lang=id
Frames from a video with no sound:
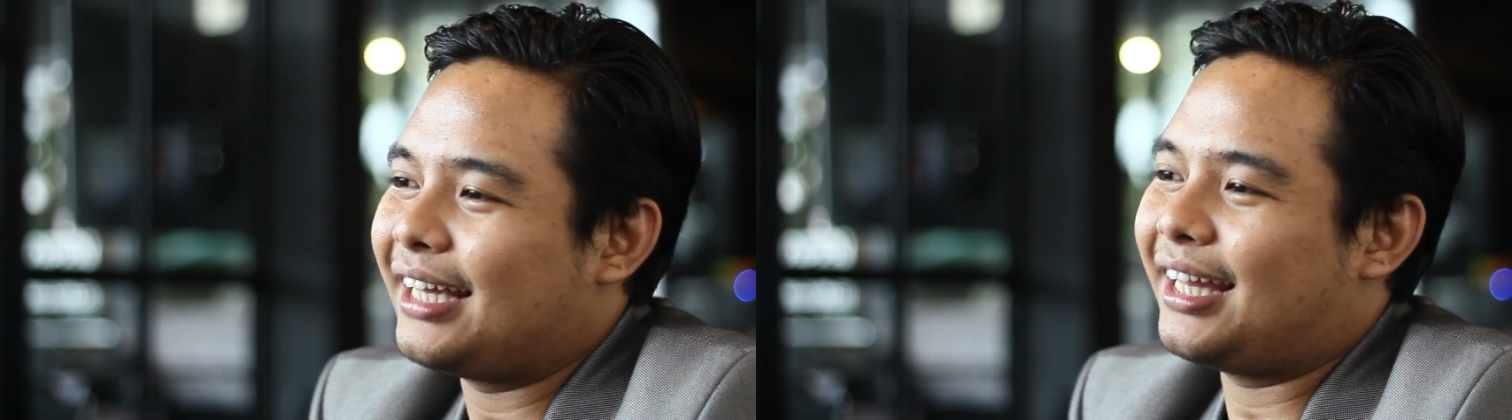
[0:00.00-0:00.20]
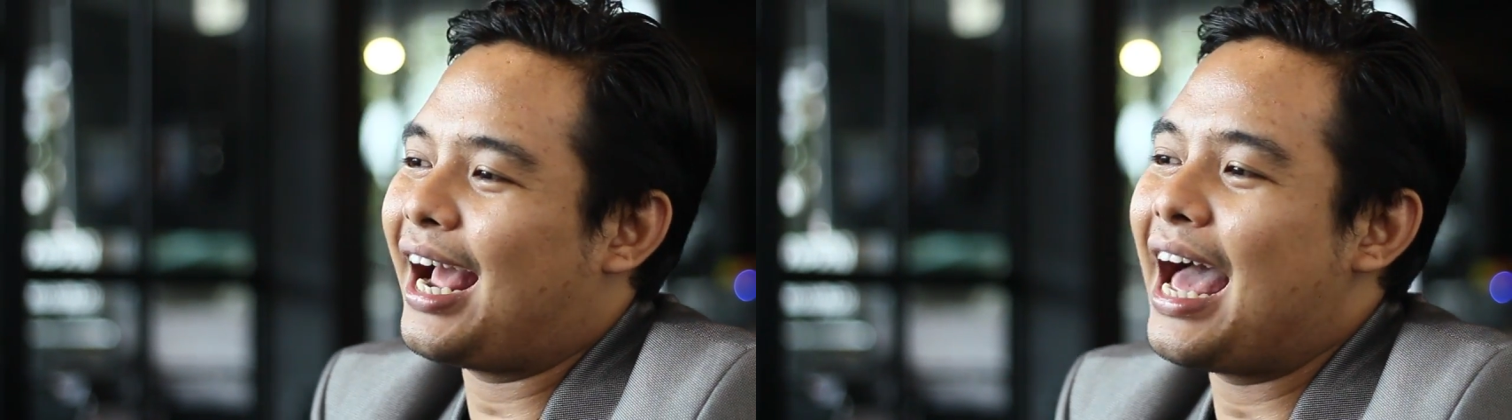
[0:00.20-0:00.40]

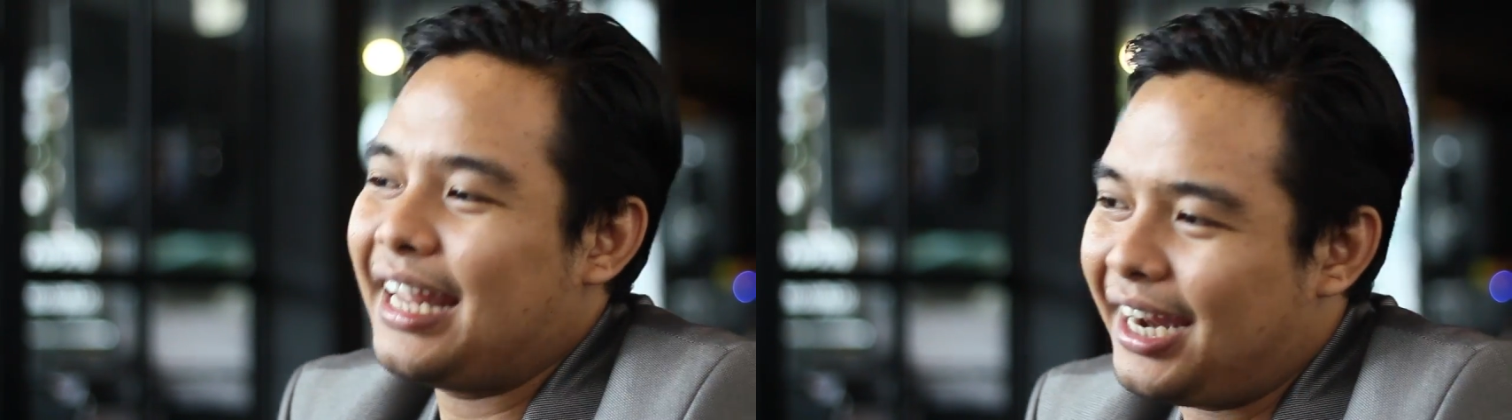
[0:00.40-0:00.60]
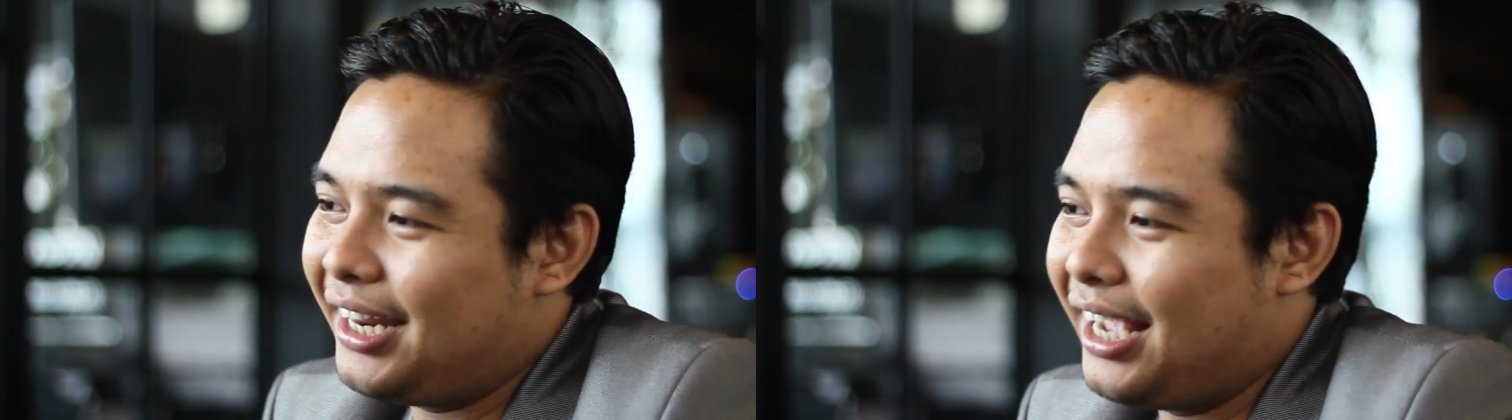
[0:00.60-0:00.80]
antara
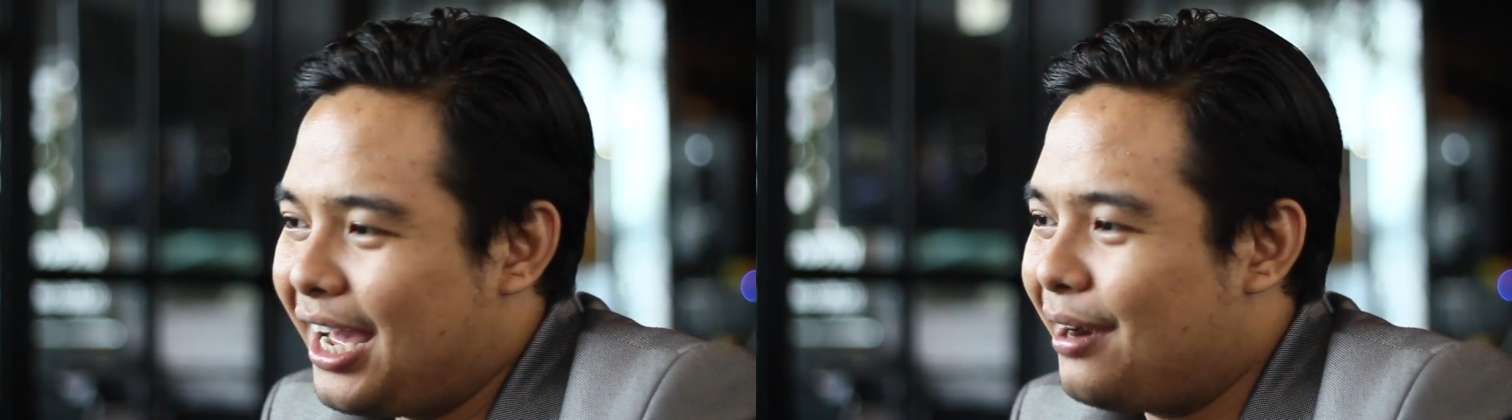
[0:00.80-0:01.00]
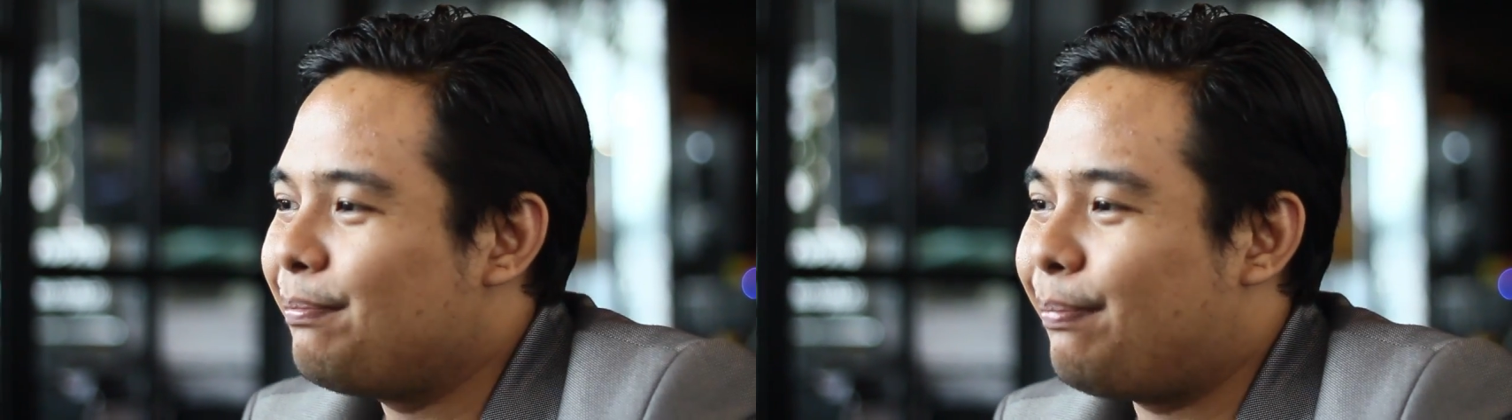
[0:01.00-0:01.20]
kalian
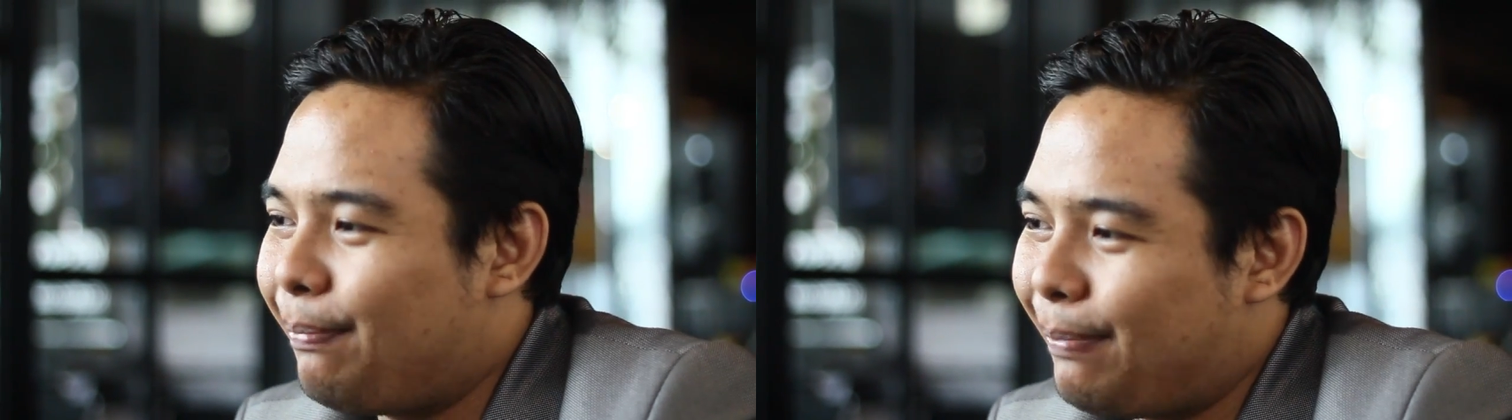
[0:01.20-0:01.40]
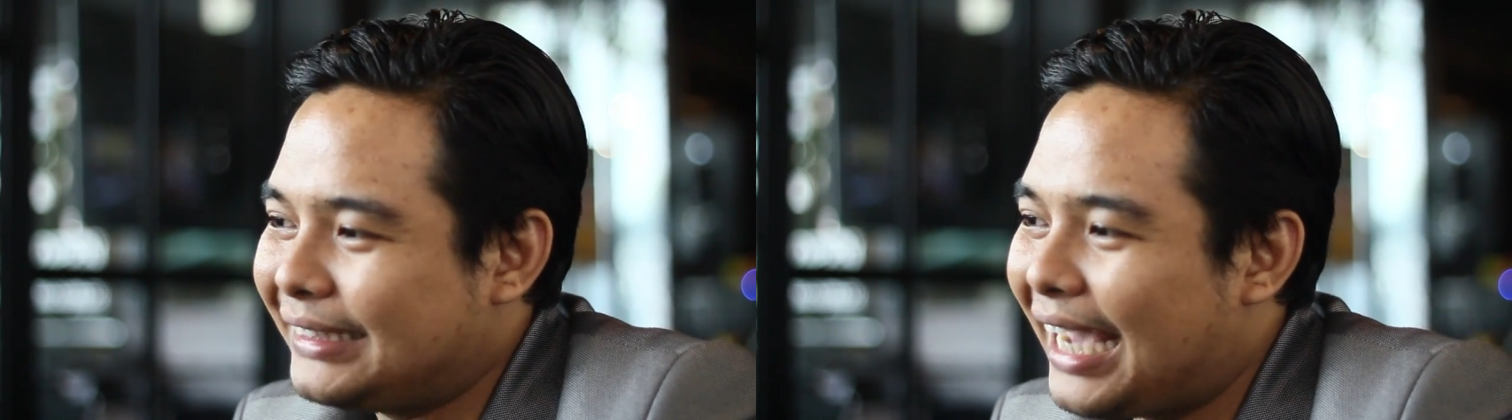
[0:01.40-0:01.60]
dengan
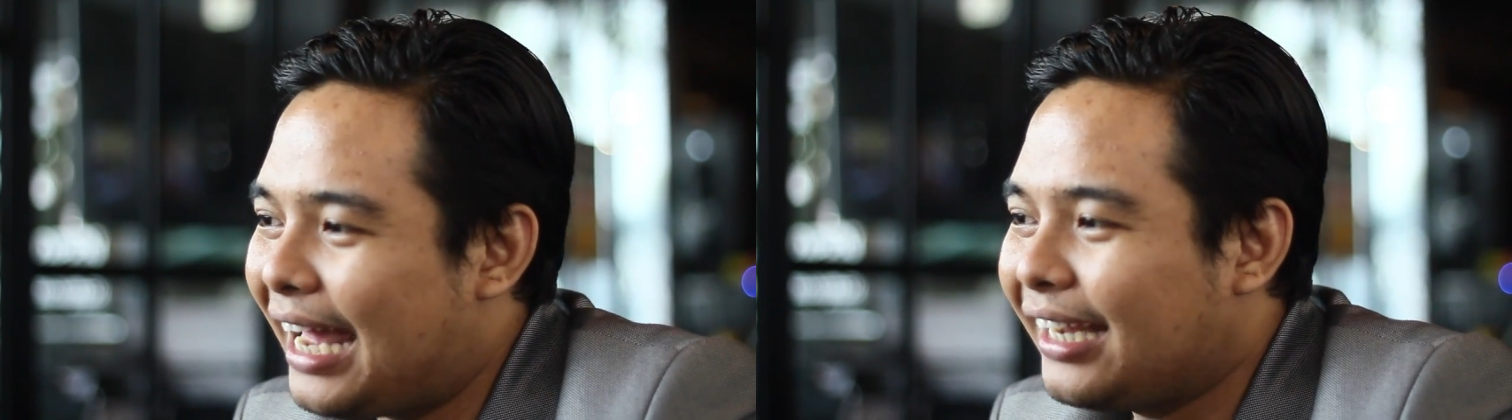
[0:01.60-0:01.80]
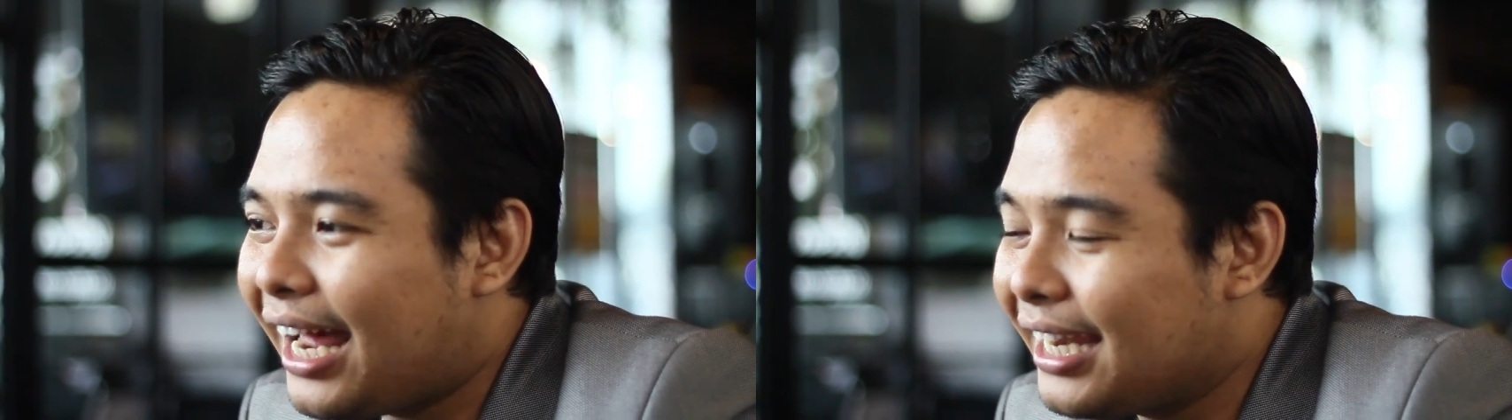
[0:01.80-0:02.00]
pasangan